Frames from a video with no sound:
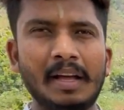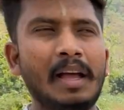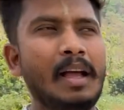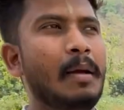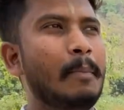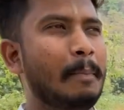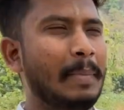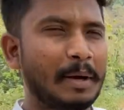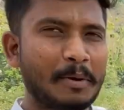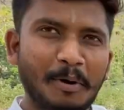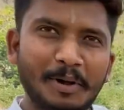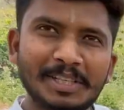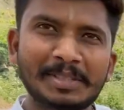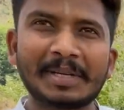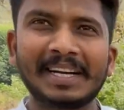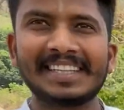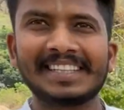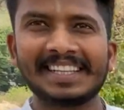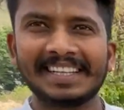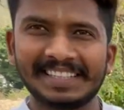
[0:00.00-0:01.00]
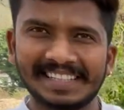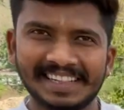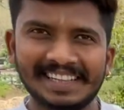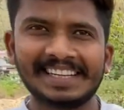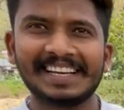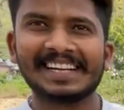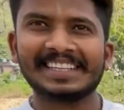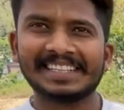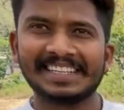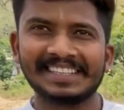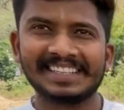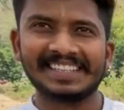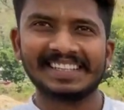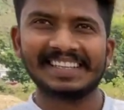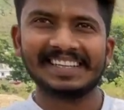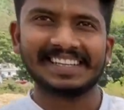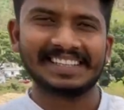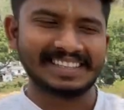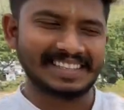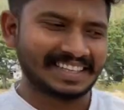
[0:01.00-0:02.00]
हम्म। मैं कॉल से करता था जल्दी आ जाए
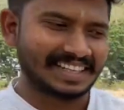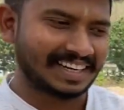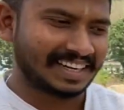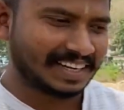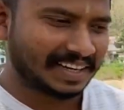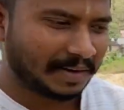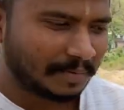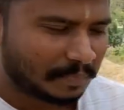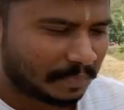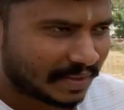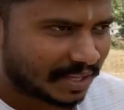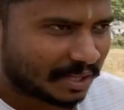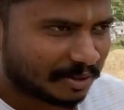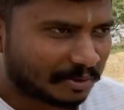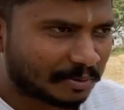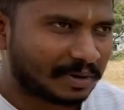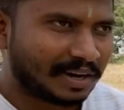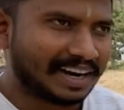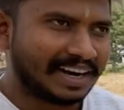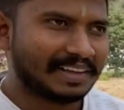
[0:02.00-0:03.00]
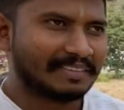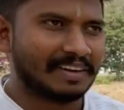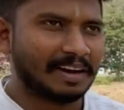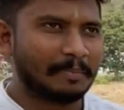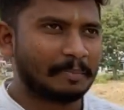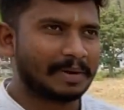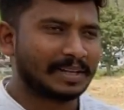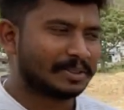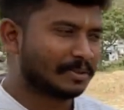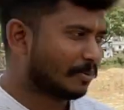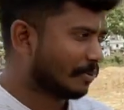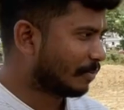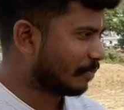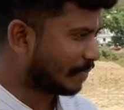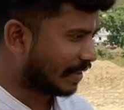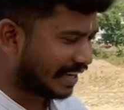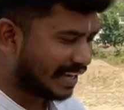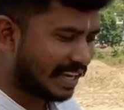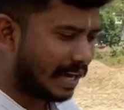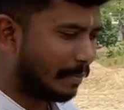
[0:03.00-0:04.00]
जल्दी आ जाए करके हम्म। तो गाड़ी वहाँ पे तो
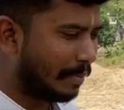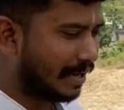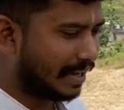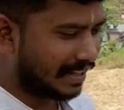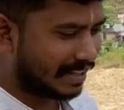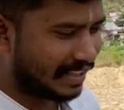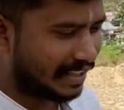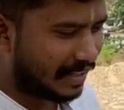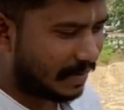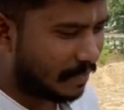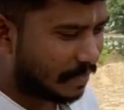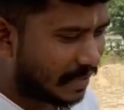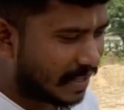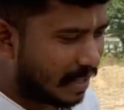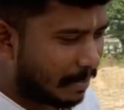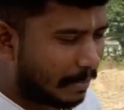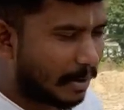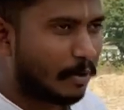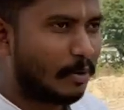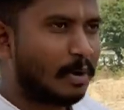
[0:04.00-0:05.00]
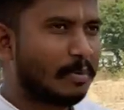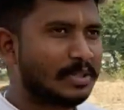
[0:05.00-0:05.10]
नहीं आ पा रही थी बट उन्हें